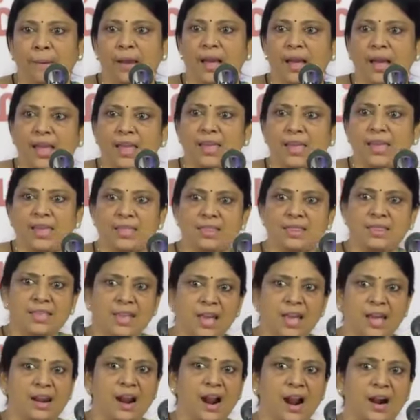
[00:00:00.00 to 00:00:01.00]
இப்போ
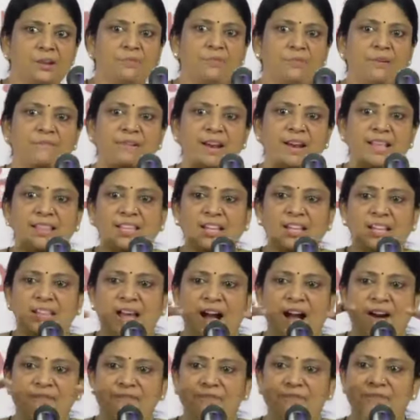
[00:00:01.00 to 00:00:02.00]
இந்திய ராணுவம்
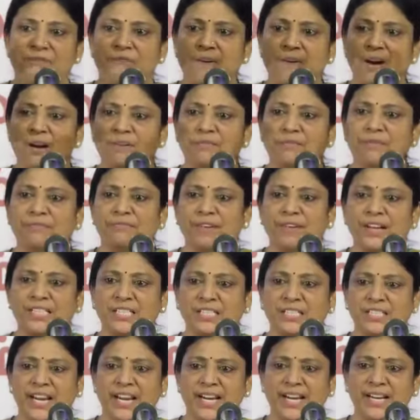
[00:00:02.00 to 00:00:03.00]
வைத்திருந்த அவ்வளவு
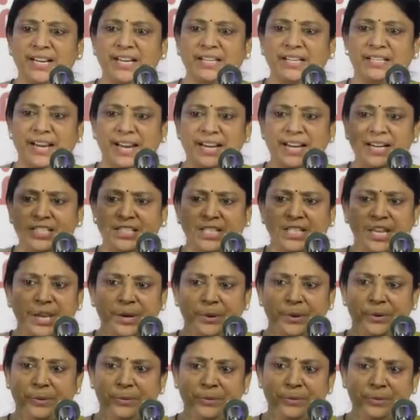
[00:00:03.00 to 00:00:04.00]
ஃபர்ஸ்ட் எய்டு
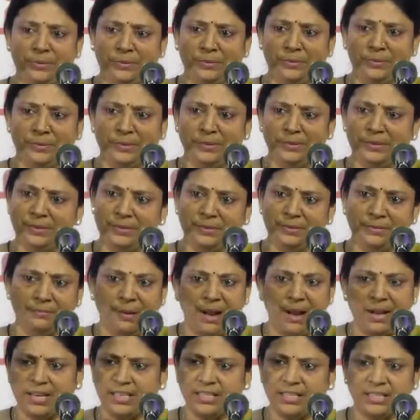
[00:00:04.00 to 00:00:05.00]
டென்ட்ஸையும்
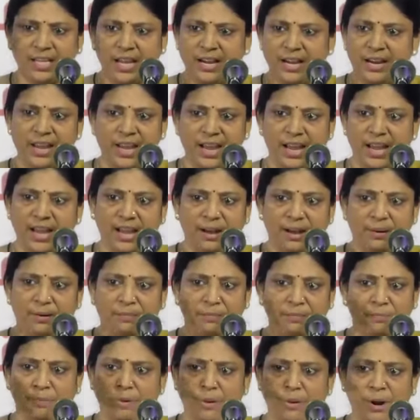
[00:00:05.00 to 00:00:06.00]
பாகிஸ்தானிய
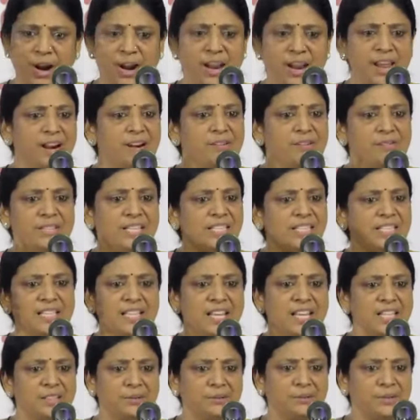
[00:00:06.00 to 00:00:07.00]
போராளிகள் வந்து
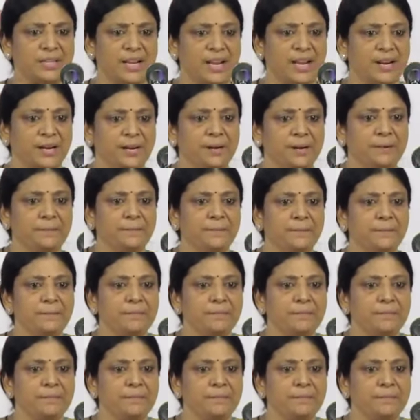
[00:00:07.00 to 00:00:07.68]
சிதைத்து விட்டார்கள்